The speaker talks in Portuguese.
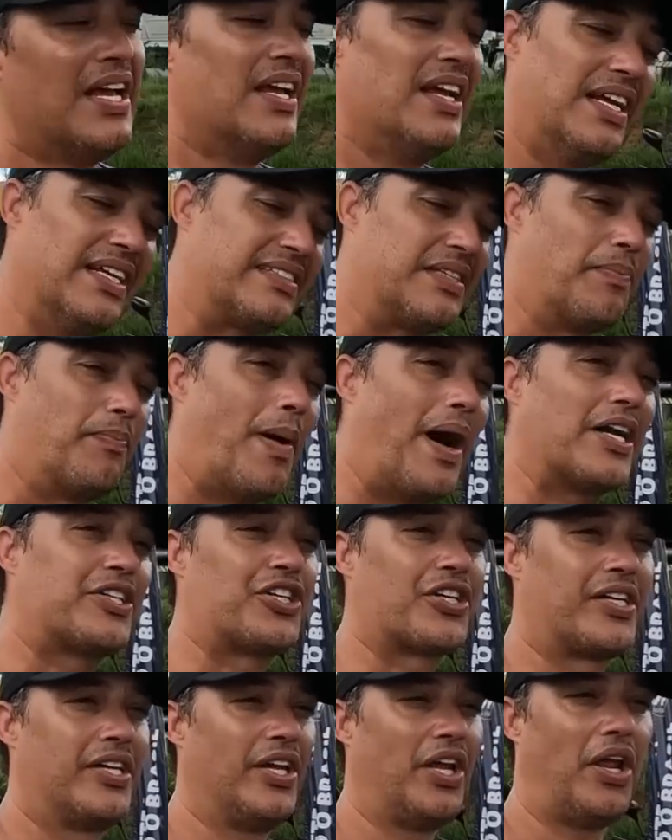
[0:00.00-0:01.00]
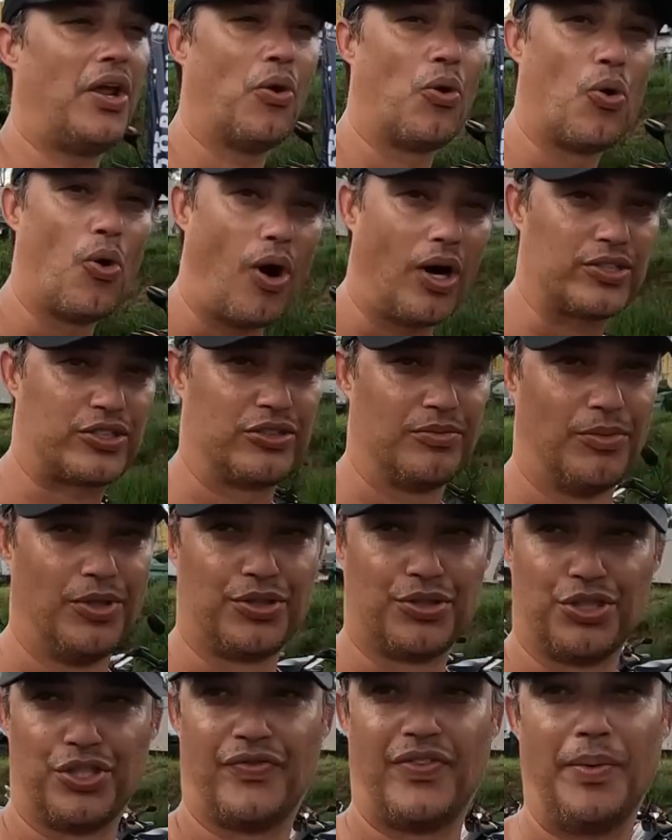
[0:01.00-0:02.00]
Esse parte aqui eu gosto
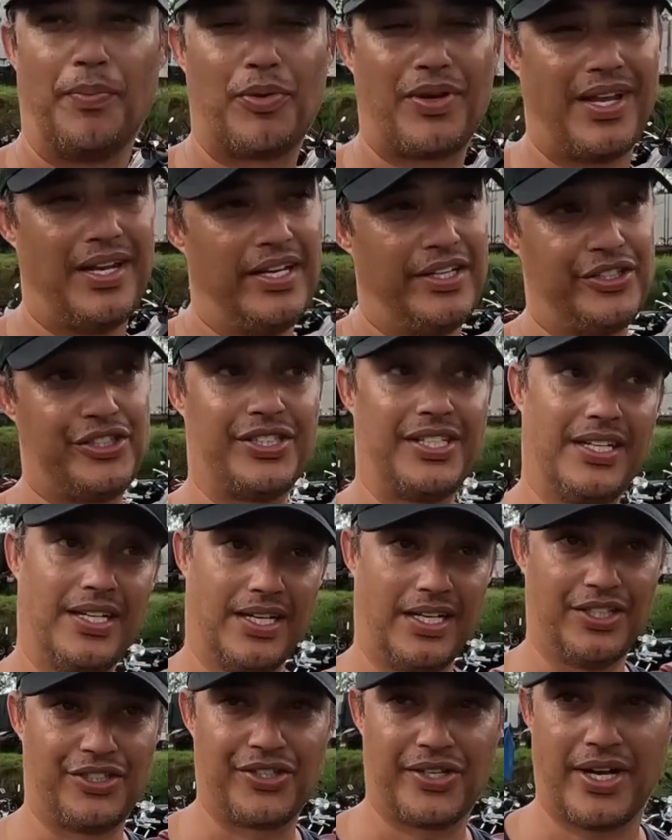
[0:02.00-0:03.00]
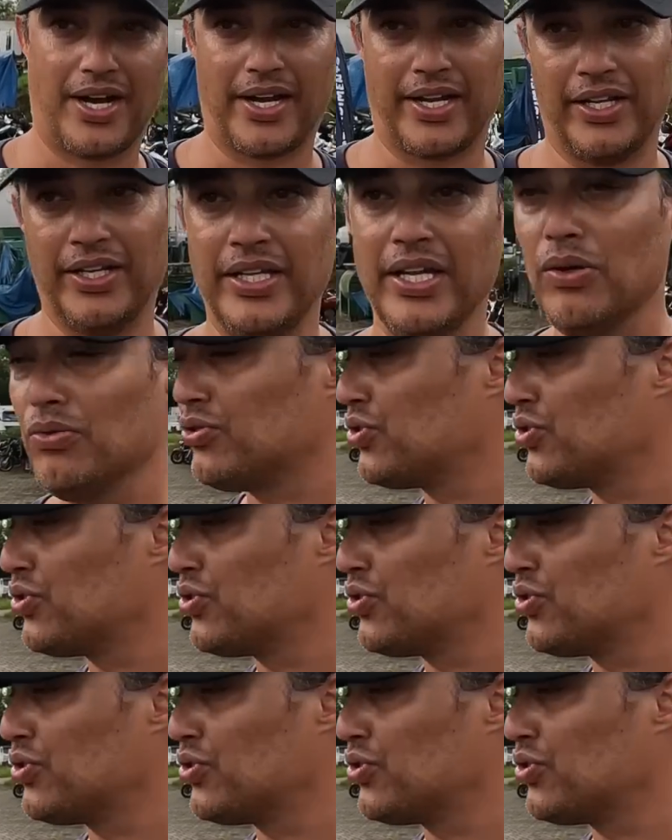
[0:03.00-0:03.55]
muito de vir porque ele é gigante, cara. E não